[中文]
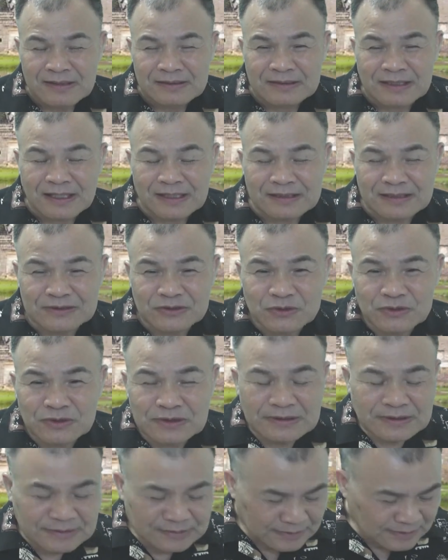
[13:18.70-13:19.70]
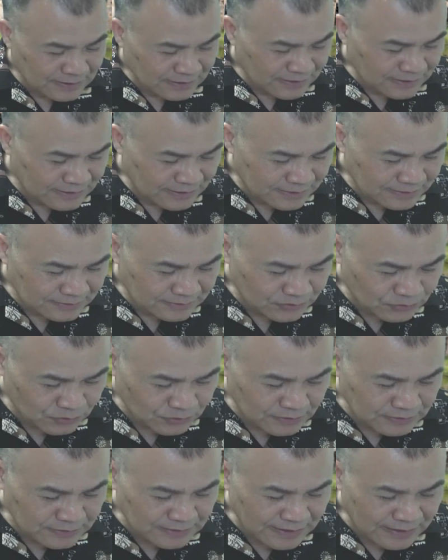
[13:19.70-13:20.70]
他根据这个
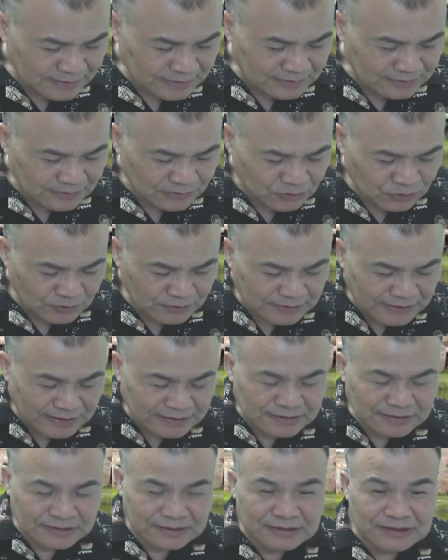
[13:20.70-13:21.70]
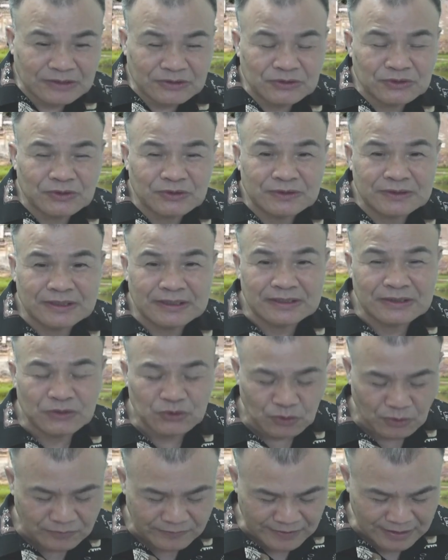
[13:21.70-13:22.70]
徐家徐家琪教授的一个
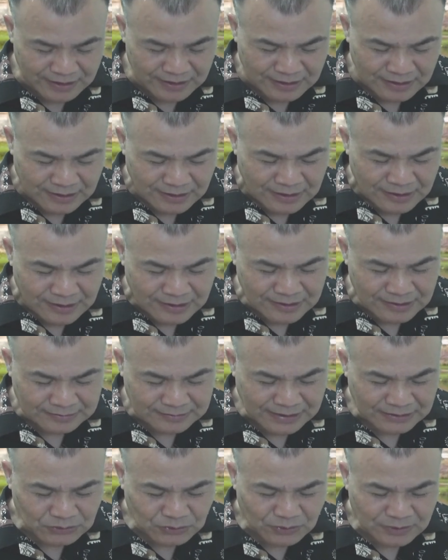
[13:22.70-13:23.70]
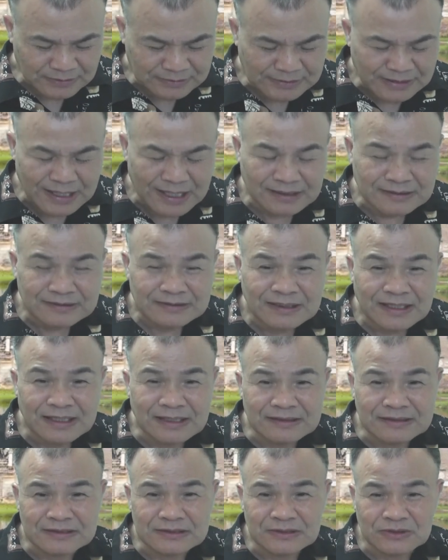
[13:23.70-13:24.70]
说法，呃，他说唐代
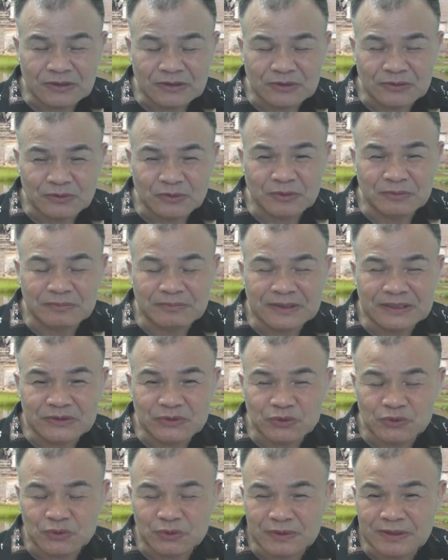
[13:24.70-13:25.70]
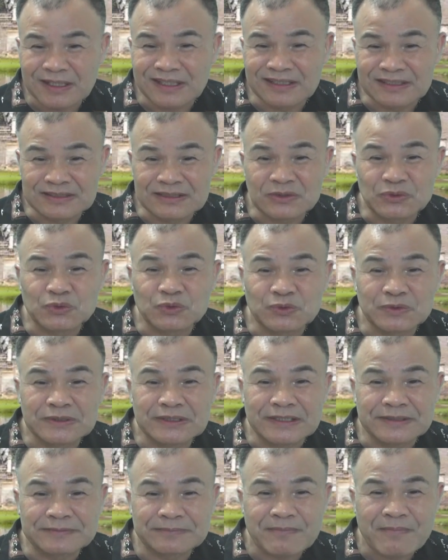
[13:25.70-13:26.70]
的时候论命术可能已经出
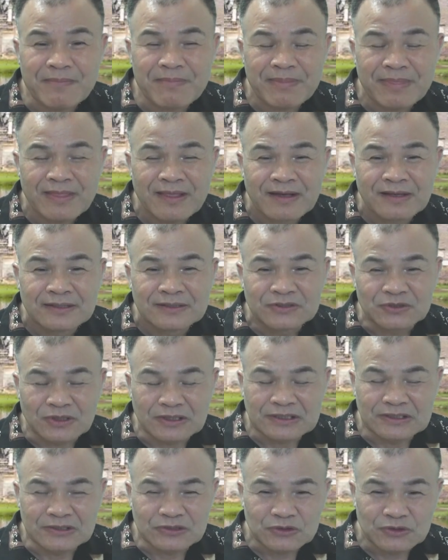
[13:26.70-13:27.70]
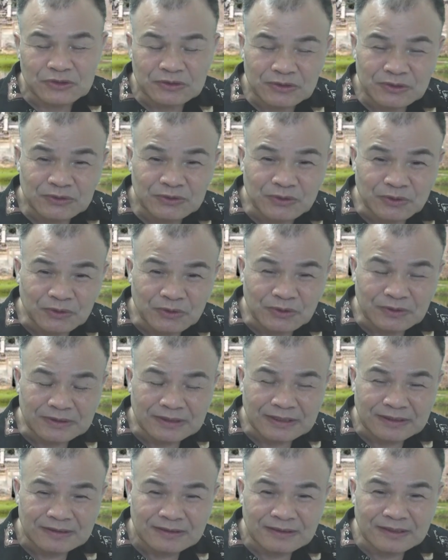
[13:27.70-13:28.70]
现。所以李旭中所用的
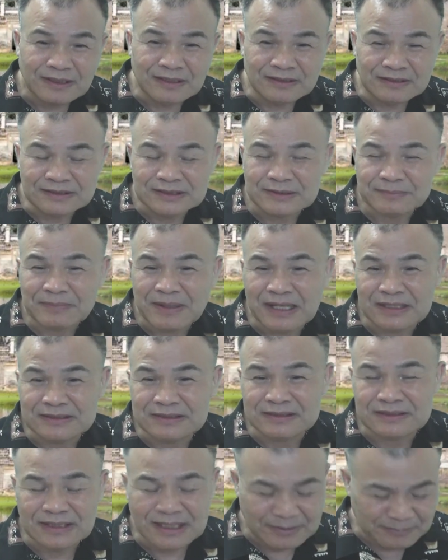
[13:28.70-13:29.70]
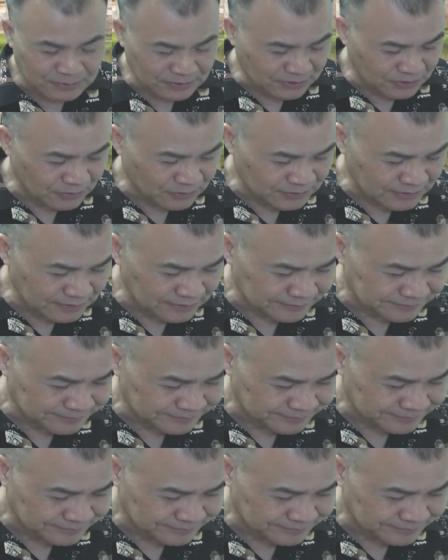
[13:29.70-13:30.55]
可能是八字，而不是六字，